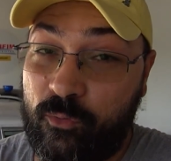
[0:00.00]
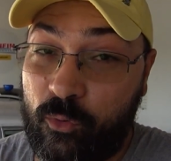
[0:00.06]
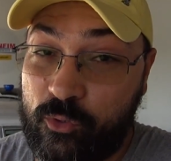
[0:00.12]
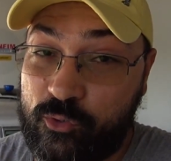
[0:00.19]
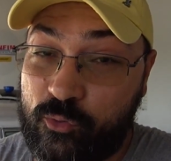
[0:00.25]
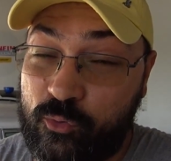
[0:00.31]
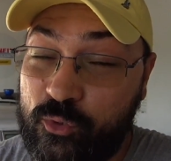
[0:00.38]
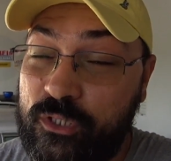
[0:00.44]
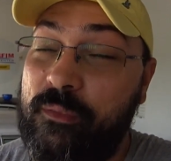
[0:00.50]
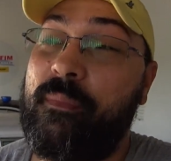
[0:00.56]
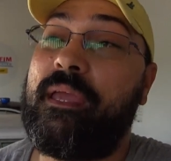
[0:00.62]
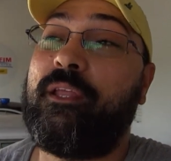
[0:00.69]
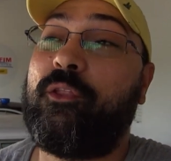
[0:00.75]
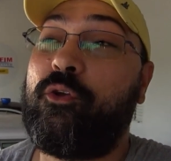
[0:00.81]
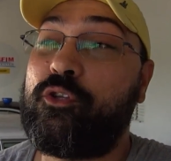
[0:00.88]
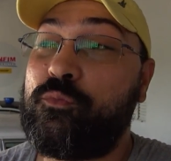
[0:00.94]
Escute
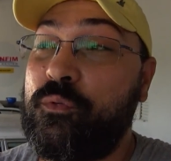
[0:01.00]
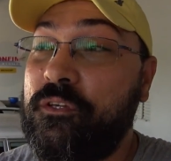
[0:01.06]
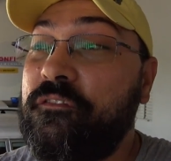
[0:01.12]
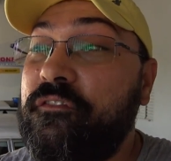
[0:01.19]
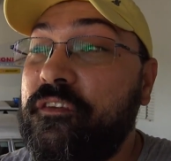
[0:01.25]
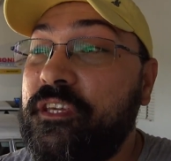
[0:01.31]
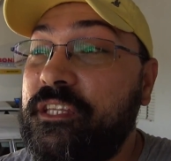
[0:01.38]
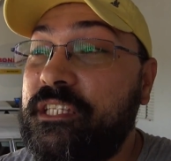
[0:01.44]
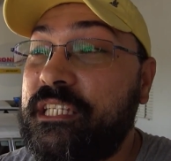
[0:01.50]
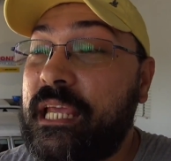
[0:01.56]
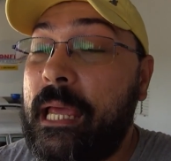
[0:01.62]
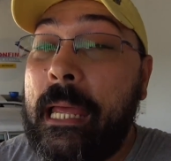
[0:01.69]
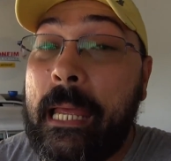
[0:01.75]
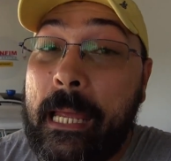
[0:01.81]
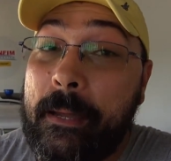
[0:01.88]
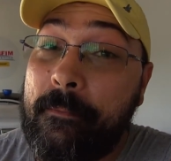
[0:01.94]
bem, 2020.
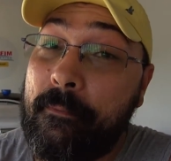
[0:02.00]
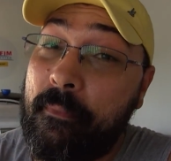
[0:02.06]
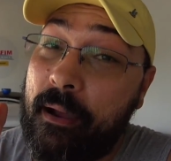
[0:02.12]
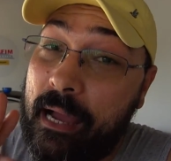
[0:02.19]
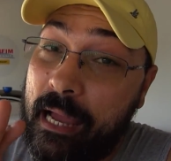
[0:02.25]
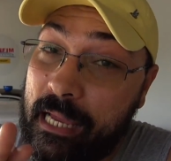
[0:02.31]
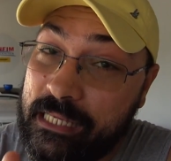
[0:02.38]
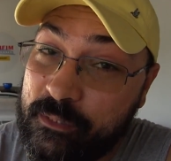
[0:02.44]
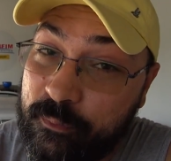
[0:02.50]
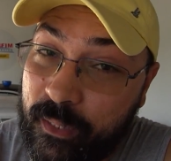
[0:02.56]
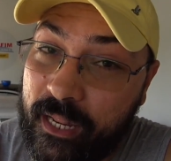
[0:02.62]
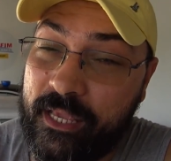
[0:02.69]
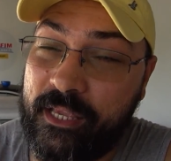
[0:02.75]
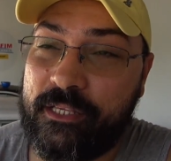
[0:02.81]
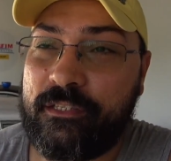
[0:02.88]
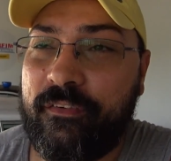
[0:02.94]
Mas
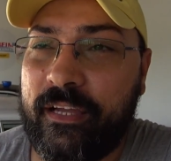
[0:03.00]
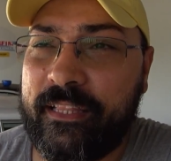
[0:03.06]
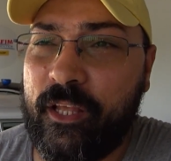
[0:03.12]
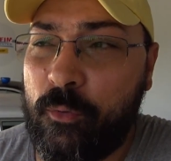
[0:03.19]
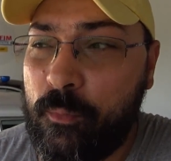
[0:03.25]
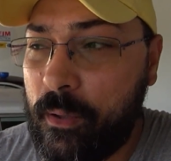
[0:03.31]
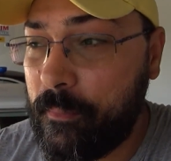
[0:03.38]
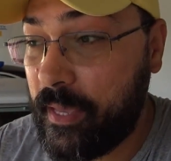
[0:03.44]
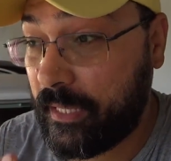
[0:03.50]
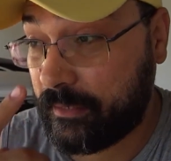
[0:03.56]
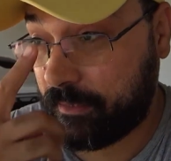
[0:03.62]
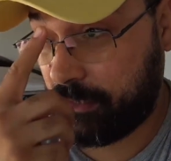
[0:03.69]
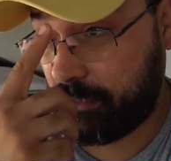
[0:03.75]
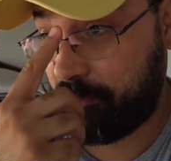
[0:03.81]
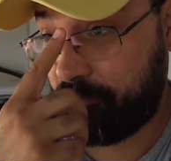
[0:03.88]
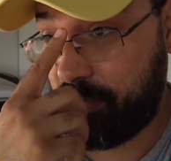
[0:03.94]
para isso vai ter uma
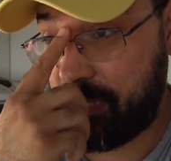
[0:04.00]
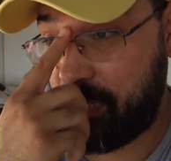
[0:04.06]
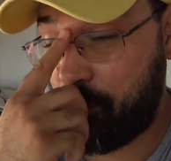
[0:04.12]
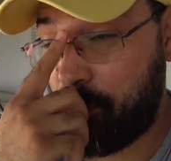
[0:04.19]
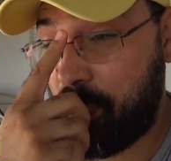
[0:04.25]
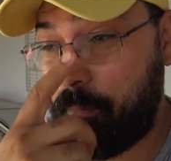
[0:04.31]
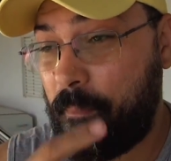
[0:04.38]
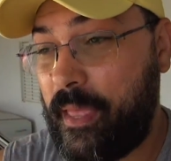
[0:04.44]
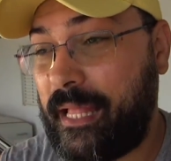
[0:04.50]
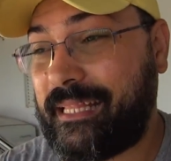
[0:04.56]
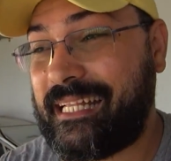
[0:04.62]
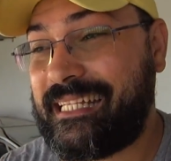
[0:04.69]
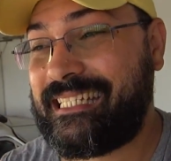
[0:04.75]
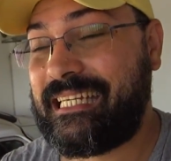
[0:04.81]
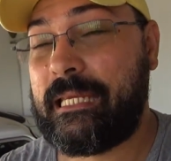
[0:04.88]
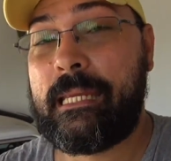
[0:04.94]
meta. Vai ter uma meta
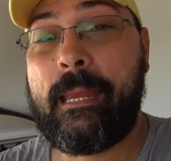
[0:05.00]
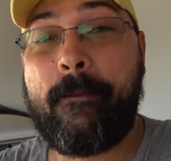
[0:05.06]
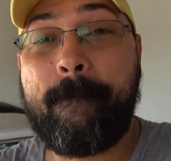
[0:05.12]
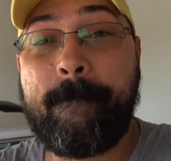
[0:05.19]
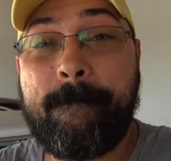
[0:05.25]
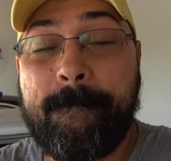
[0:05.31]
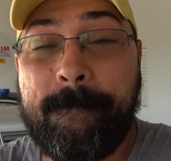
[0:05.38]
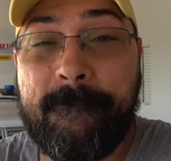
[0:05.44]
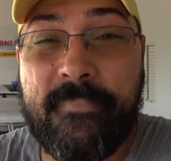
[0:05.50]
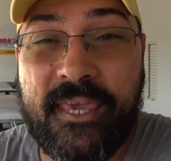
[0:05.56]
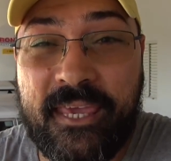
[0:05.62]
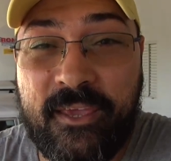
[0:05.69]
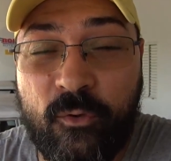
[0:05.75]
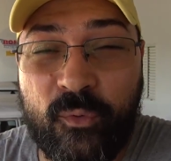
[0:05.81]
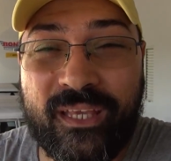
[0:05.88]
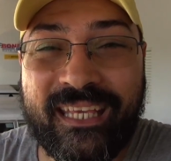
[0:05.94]
de
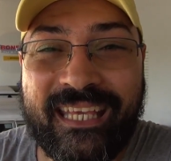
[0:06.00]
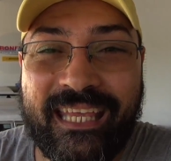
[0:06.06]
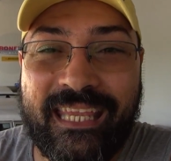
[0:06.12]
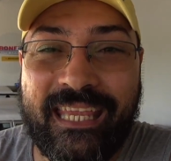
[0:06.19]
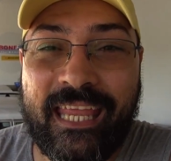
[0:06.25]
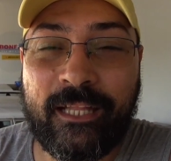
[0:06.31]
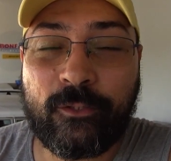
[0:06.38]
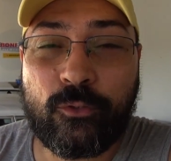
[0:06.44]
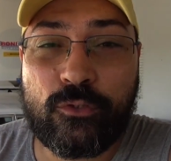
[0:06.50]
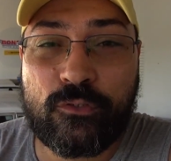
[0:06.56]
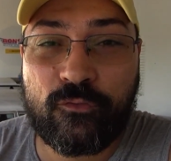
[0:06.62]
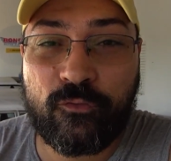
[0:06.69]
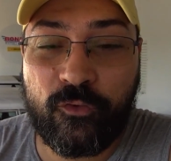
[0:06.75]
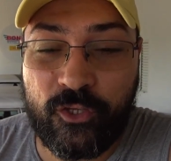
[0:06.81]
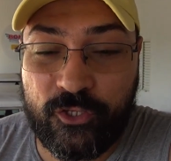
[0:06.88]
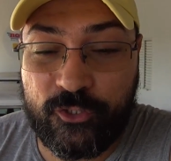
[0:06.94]
1.500
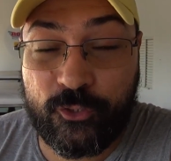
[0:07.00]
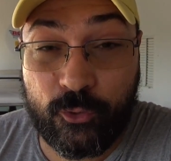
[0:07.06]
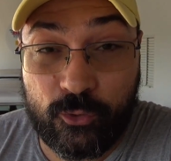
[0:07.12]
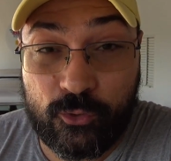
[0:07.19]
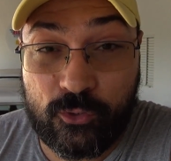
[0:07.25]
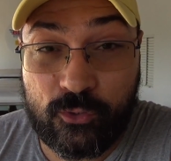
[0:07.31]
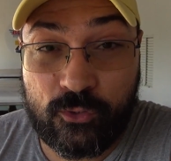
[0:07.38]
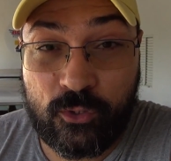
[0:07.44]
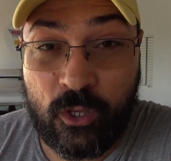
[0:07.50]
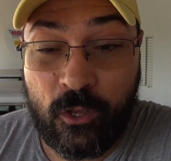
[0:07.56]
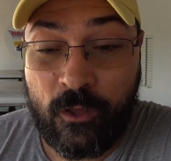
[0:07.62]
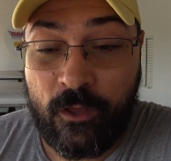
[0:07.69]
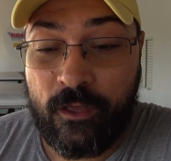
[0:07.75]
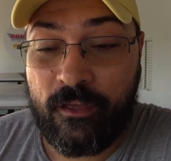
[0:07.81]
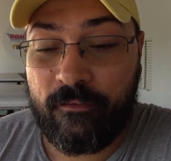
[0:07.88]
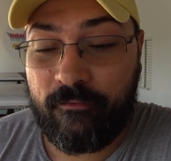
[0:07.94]
vídeos.
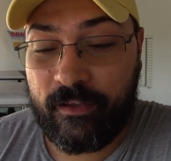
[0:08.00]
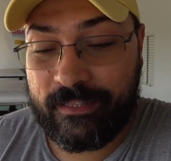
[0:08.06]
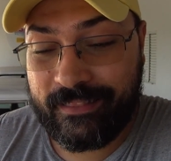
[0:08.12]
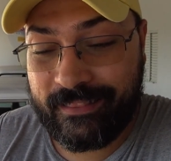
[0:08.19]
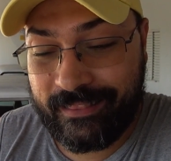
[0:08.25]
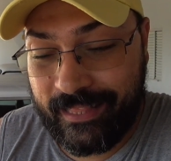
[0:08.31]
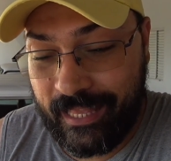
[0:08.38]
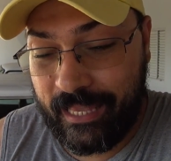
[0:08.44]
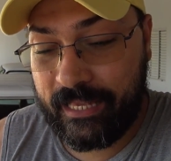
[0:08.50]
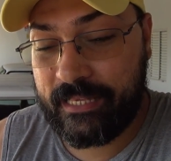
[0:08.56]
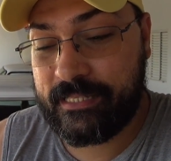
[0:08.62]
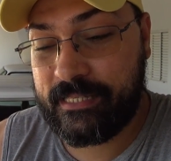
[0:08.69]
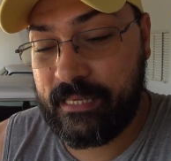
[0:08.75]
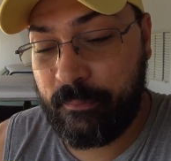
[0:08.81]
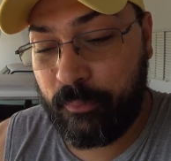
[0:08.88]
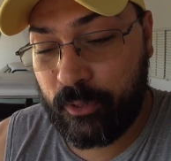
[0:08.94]
Vai ter que
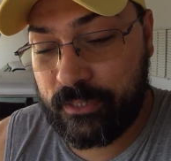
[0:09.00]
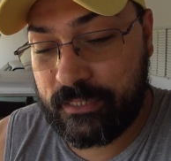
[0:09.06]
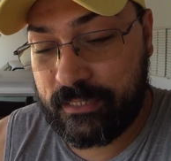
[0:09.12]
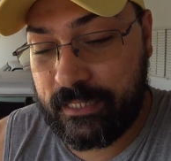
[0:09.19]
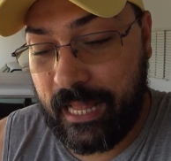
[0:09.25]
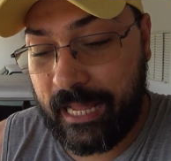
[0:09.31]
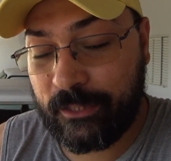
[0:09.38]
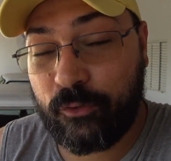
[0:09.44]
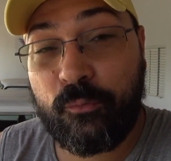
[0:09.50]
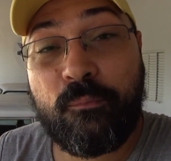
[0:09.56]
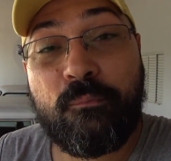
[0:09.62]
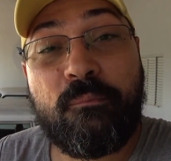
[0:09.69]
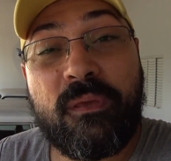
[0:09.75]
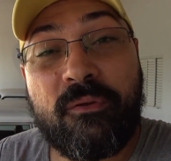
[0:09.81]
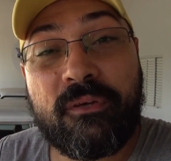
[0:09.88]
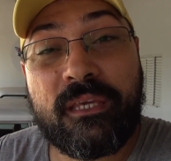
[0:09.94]
ser postado
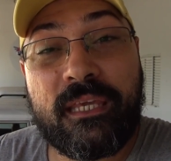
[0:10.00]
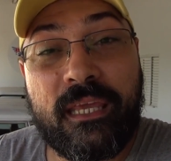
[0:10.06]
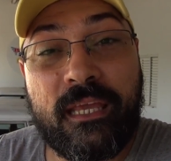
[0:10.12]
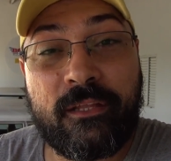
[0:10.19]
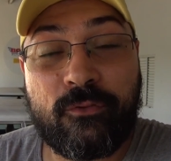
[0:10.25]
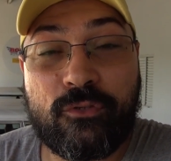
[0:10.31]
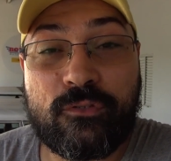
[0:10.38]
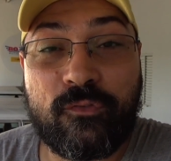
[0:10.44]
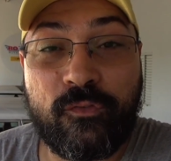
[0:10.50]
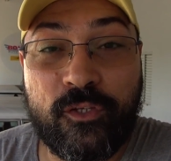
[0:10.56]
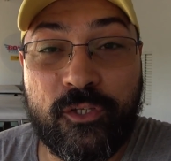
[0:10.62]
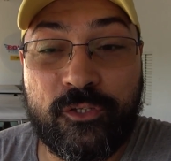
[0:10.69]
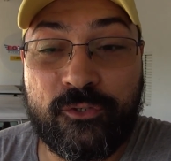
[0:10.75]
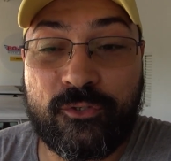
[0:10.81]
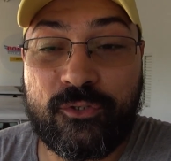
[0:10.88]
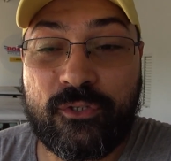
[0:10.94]
1.500
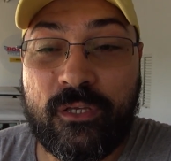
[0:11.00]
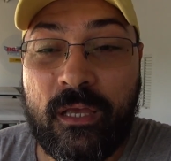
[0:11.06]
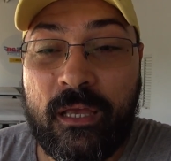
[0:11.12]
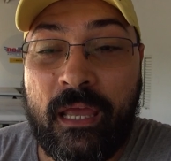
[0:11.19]
vídeos.